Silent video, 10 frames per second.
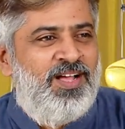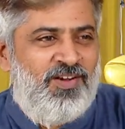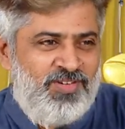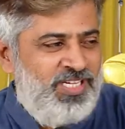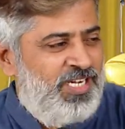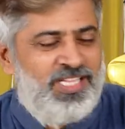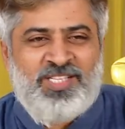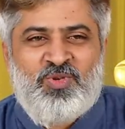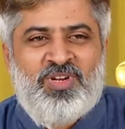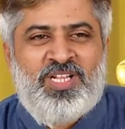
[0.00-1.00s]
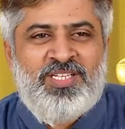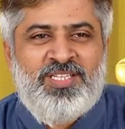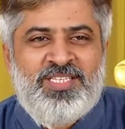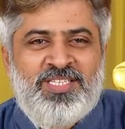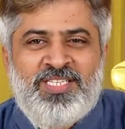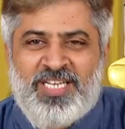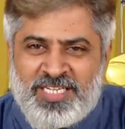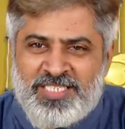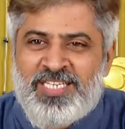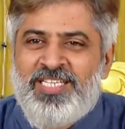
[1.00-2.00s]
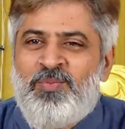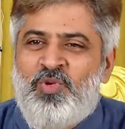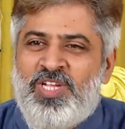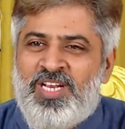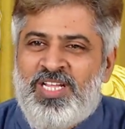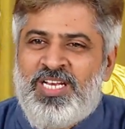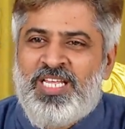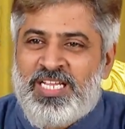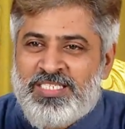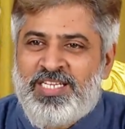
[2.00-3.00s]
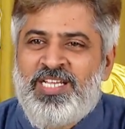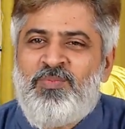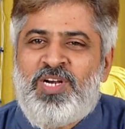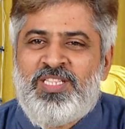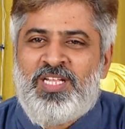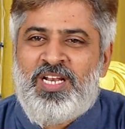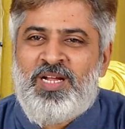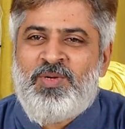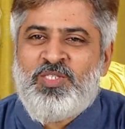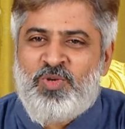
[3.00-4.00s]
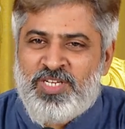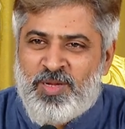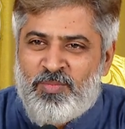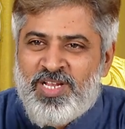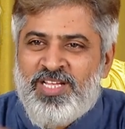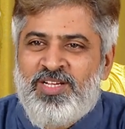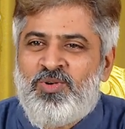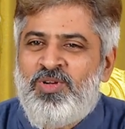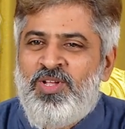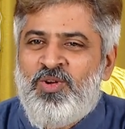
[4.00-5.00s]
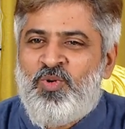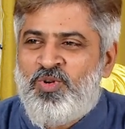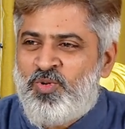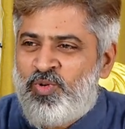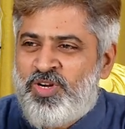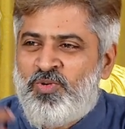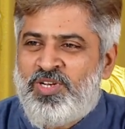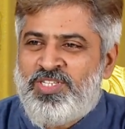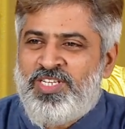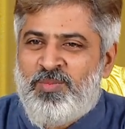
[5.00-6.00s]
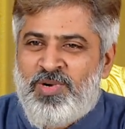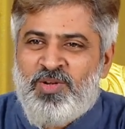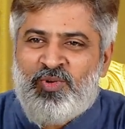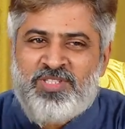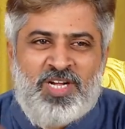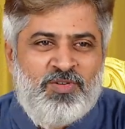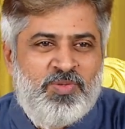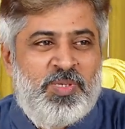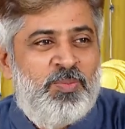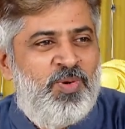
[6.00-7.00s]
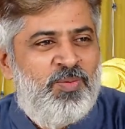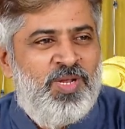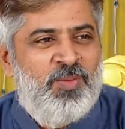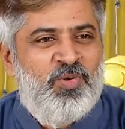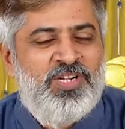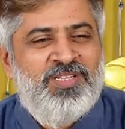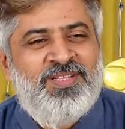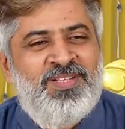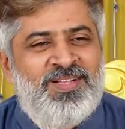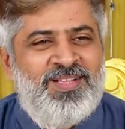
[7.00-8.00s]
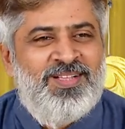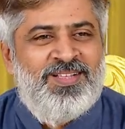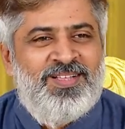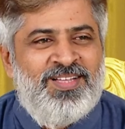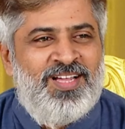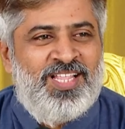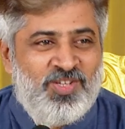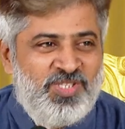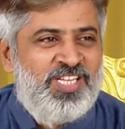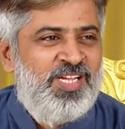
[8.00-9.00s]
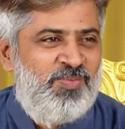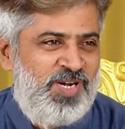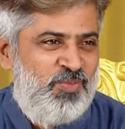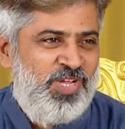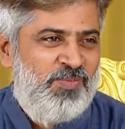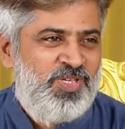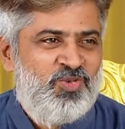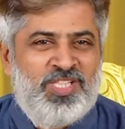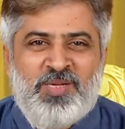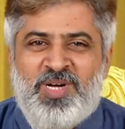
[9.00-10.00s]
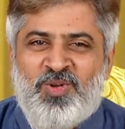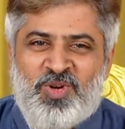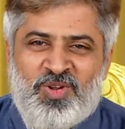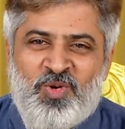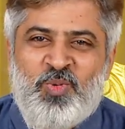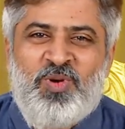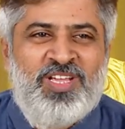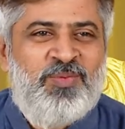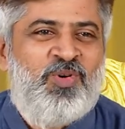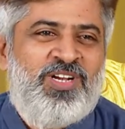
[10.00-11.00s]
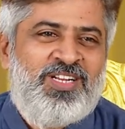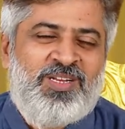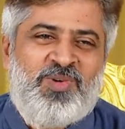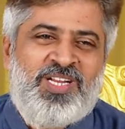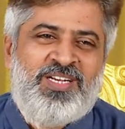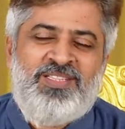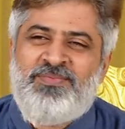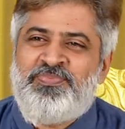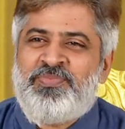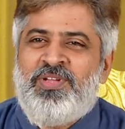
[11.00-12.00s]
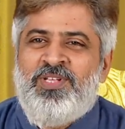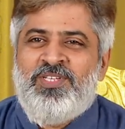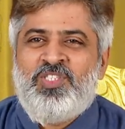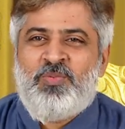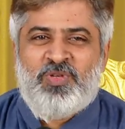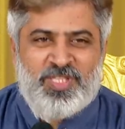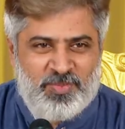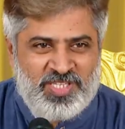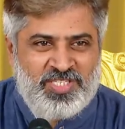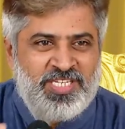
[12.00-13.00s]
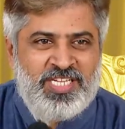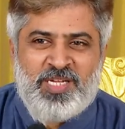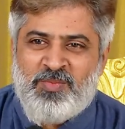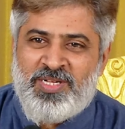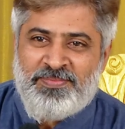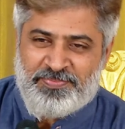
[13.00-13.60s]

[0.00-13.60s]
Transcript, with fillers: அவர் கரெக்டாக தான் சொல்கிறாரு எனக்கு சரியாக புரியல இல்லை எனக்கு சரியாக பண்ண தெரியல அப்படின்னு சொல்லி நம்மளே ஒரு குற்ற உணர்ச்சி நம்மளே ஒரு தாழ்வு மனப்பான்மையில் போயிட்டு அதையும் சரியாக பண்ண முடியாமல் ஸோ அந்த மாதிரி ஒரு லூப்லேயே போயிட்டுருக்கிற மாதிரி ஆகிடுது ஸோ அப்போ இந்த பிரச்சனையை நம்ம